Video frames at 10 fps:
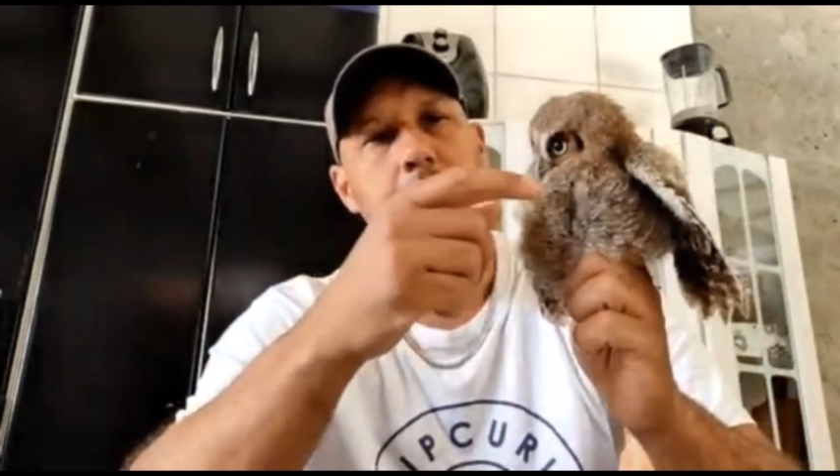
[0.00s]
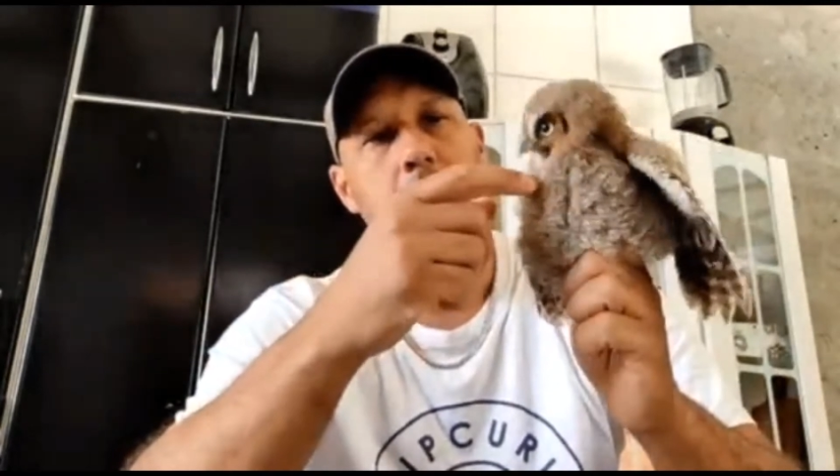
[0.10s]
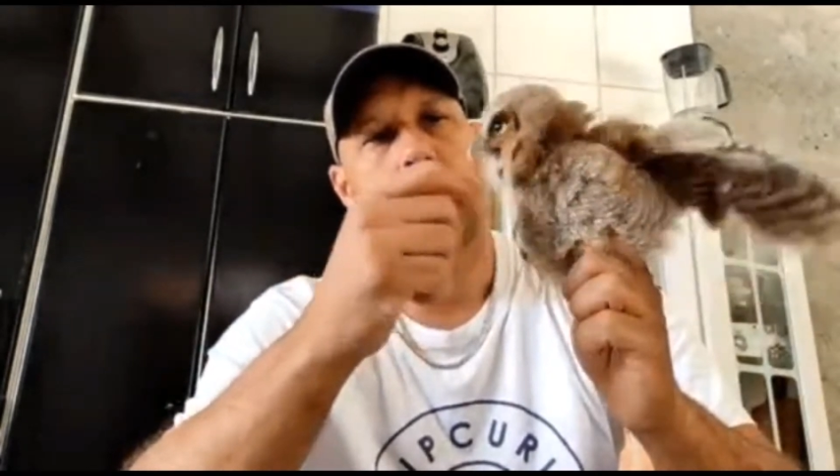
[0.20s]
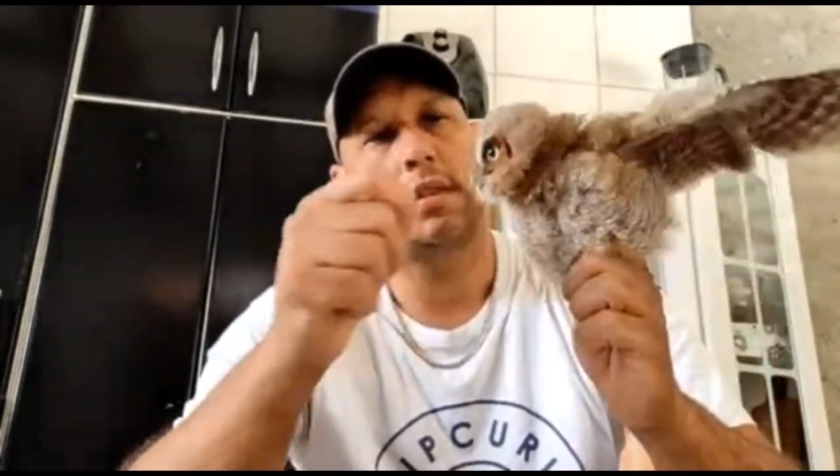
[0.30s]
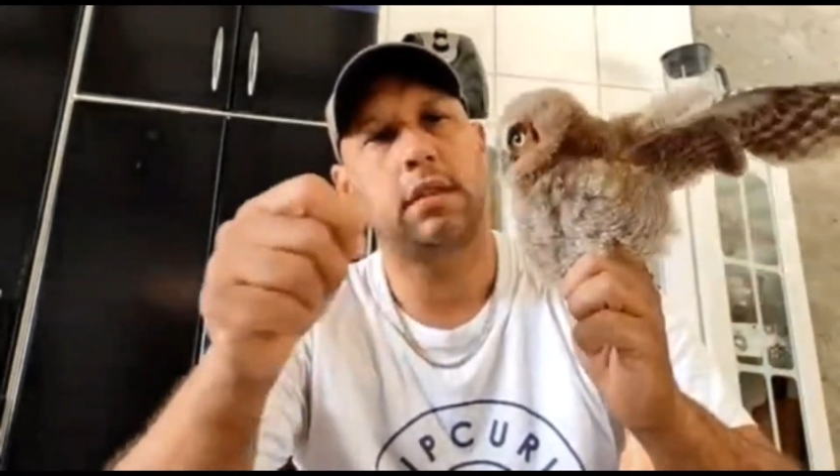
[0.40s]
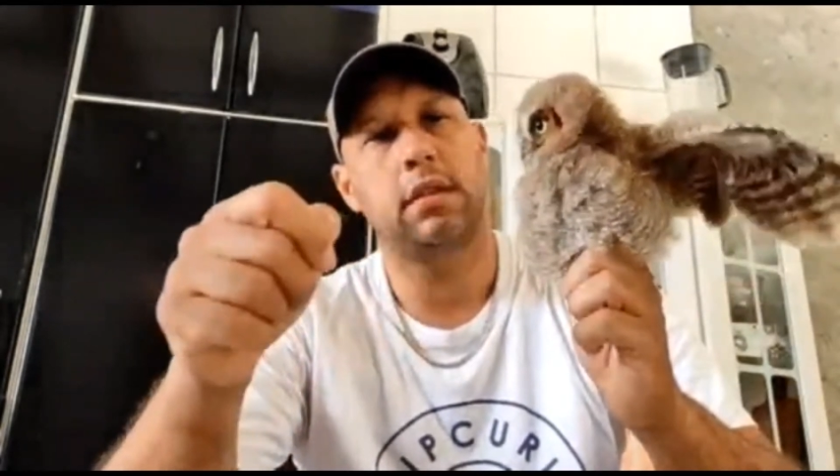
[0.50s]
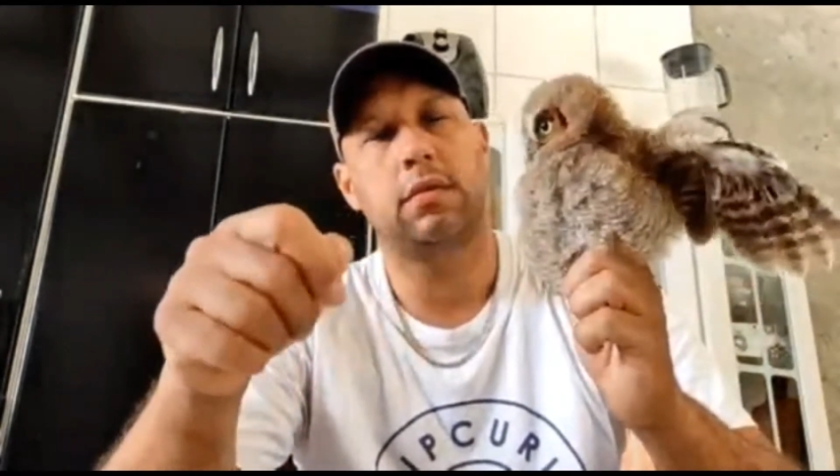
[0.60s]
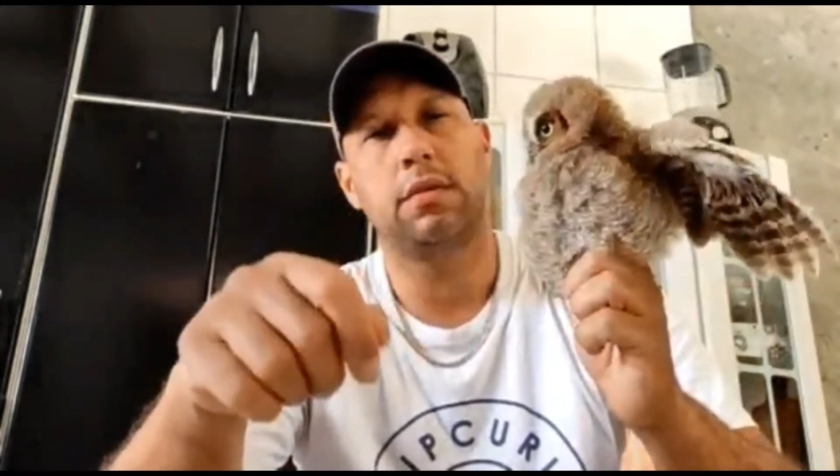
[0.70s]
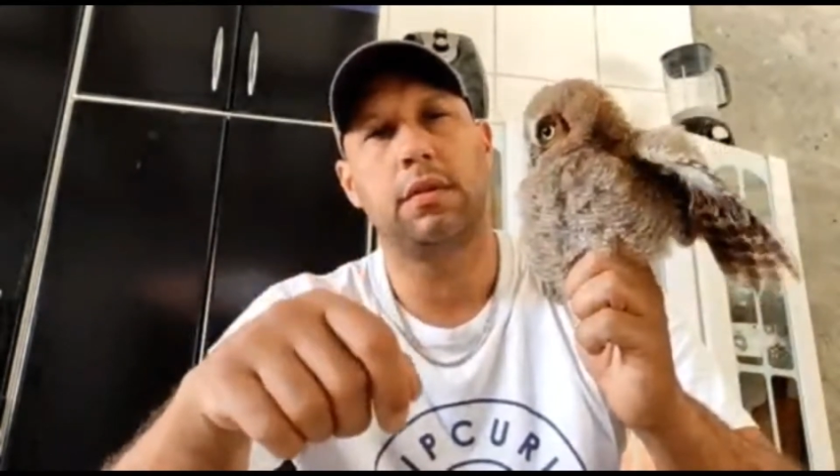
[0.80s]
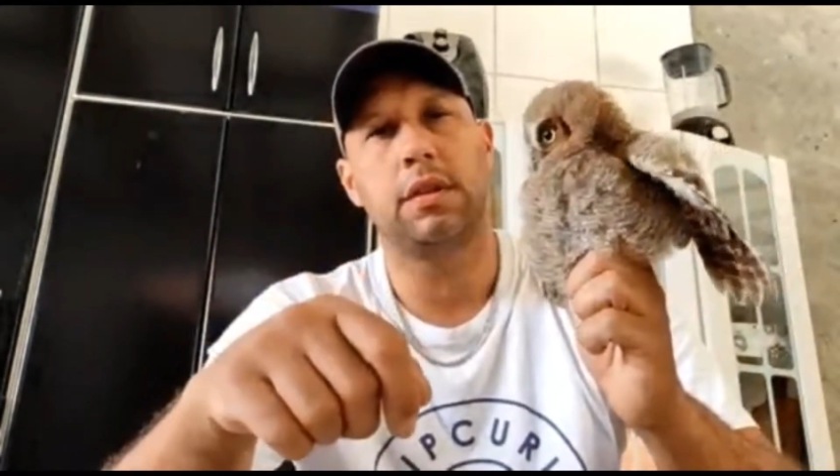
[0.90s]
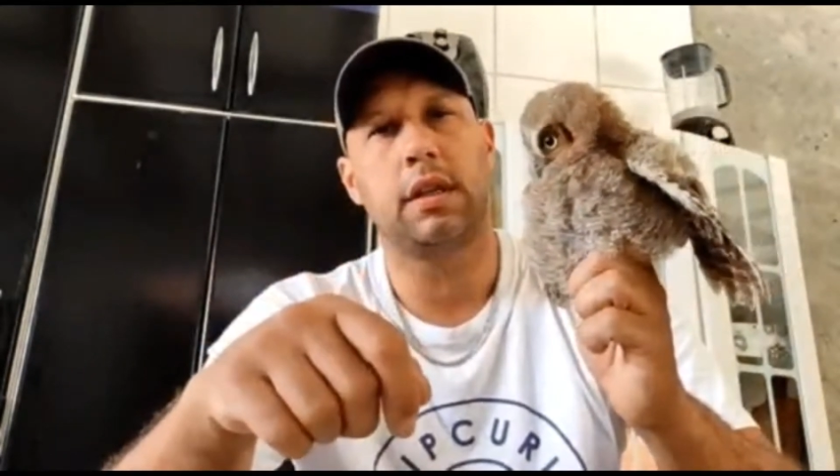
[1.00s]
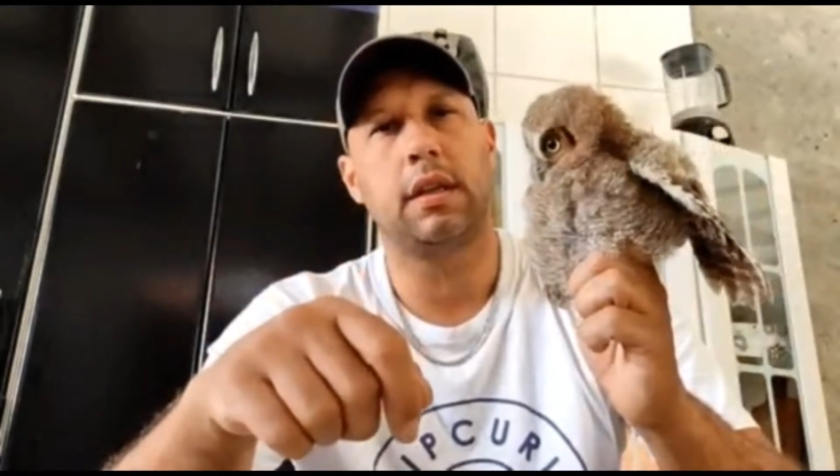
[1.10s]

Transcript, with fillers: filhotinho de coruja